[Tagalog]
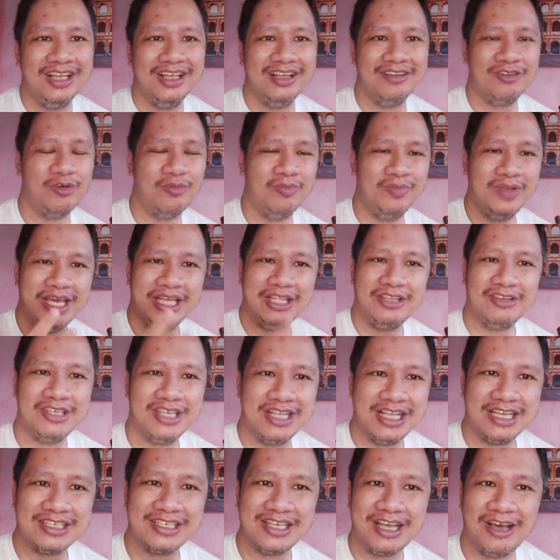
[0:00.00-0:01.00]
Kompleto
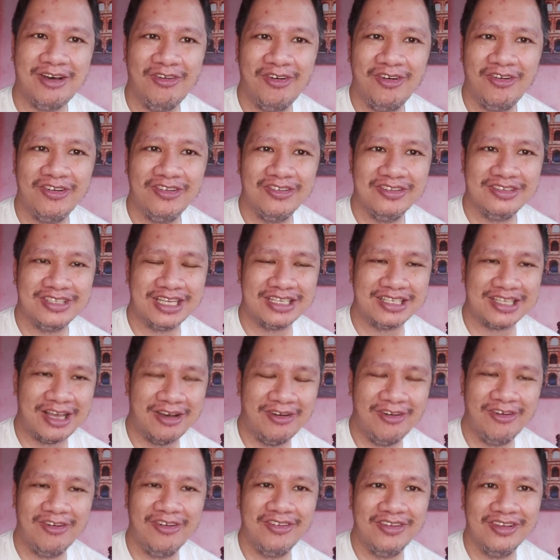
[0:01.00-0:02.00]
sila sahog, sa
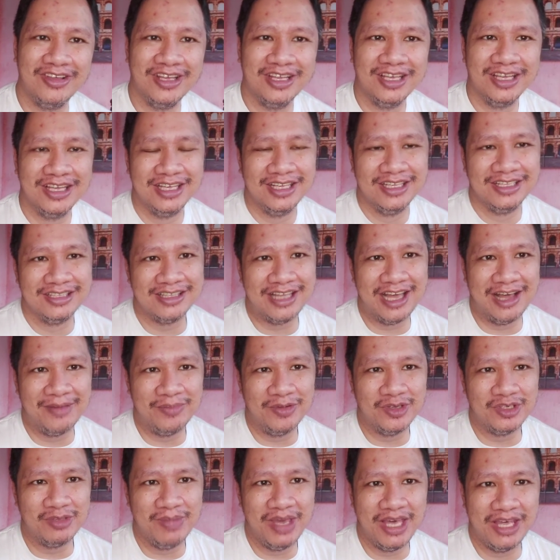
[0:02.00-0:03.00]
sahog.
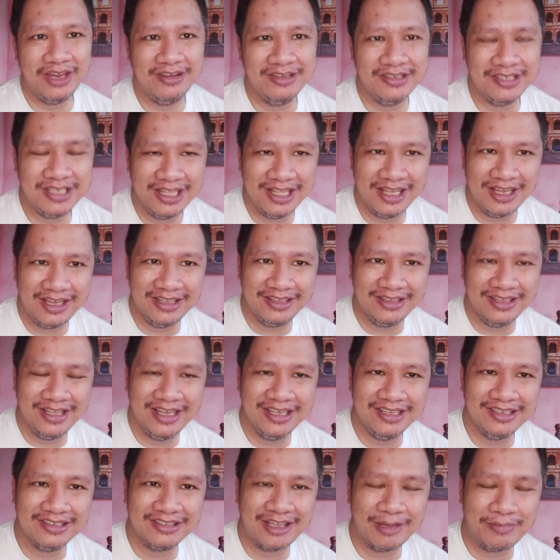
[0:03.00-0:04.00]
Tapos meron silang
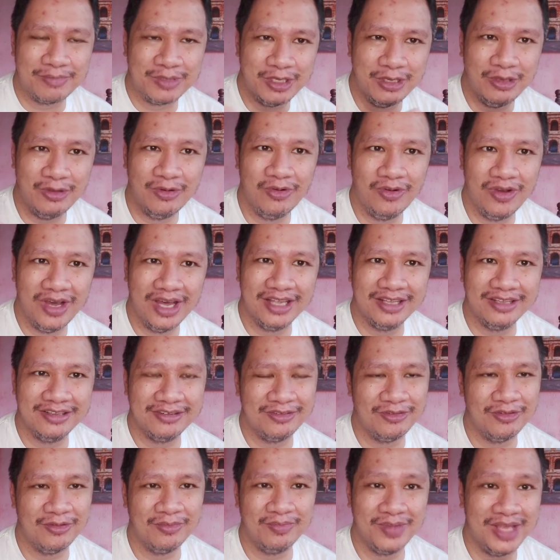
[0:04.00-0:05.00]
ding tapsilugan,
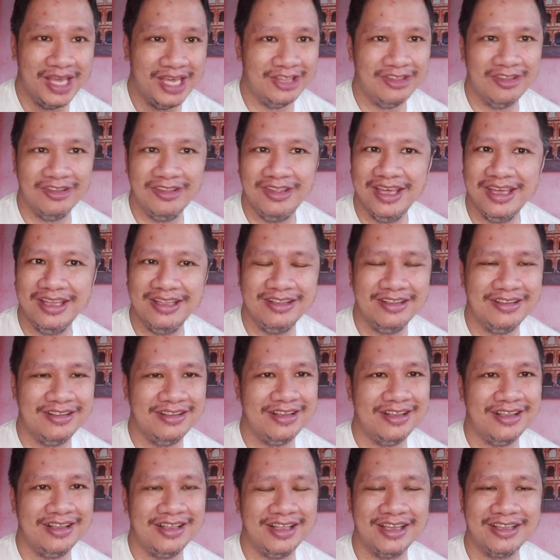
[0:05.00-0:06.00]
kompleto din.
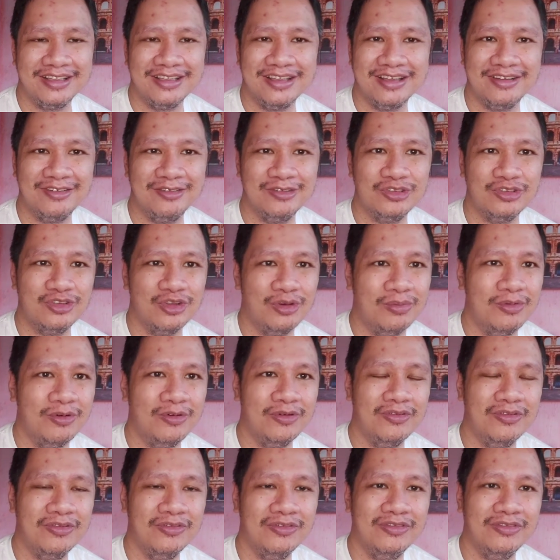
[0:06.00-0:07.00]
Lahat ng gusto
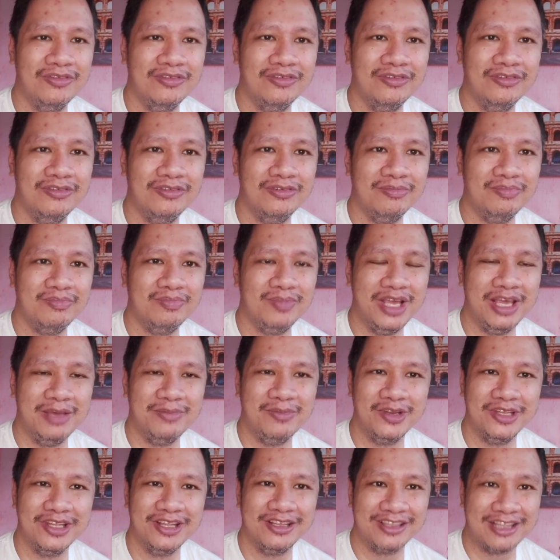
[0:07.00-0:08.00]
mong
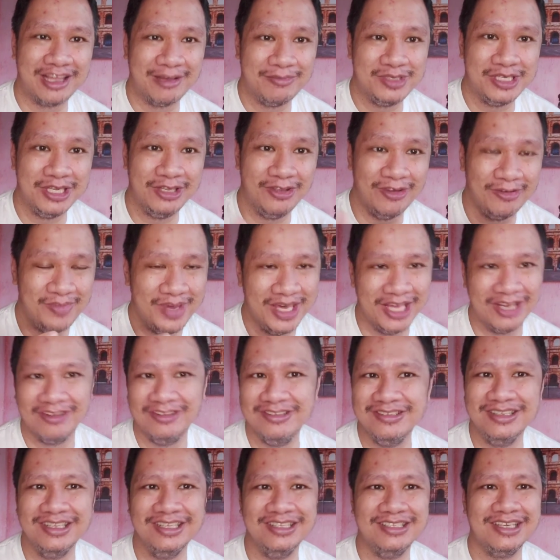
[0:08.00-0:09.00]
flavor ng tapsilog,
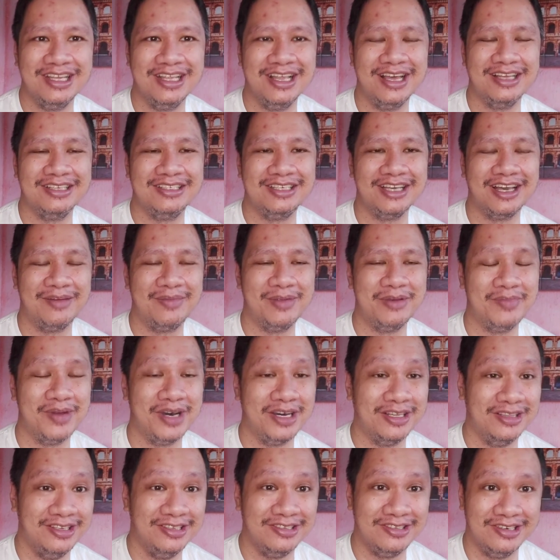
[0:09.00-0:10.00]
meron din sila. Tsaka may
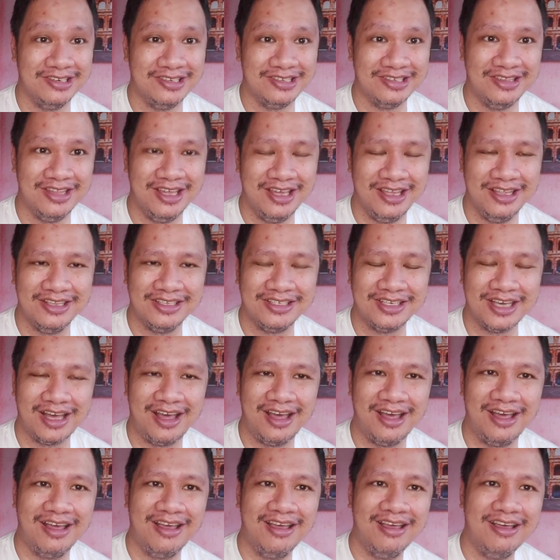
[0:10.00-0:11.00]
mga desserts din.
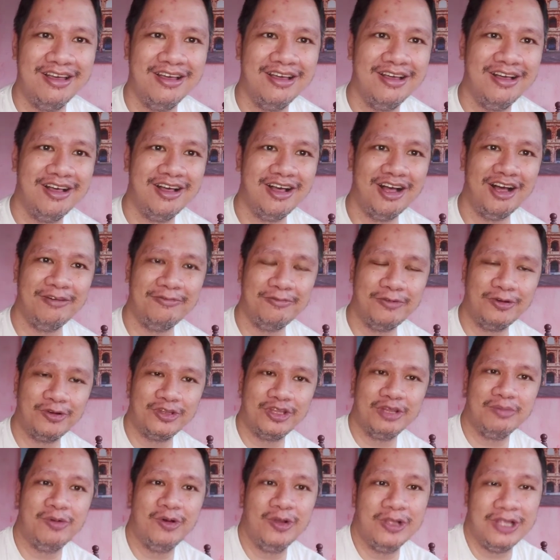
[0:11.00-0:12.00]
Tsaka
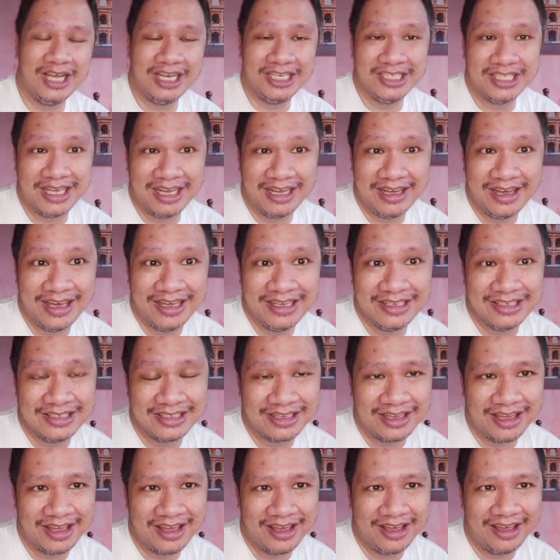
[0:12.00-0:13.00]
affordable lang siya guys,
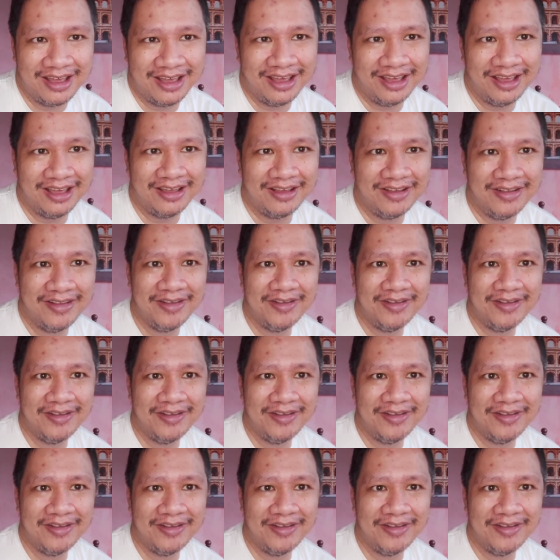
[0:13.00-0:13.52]
kaya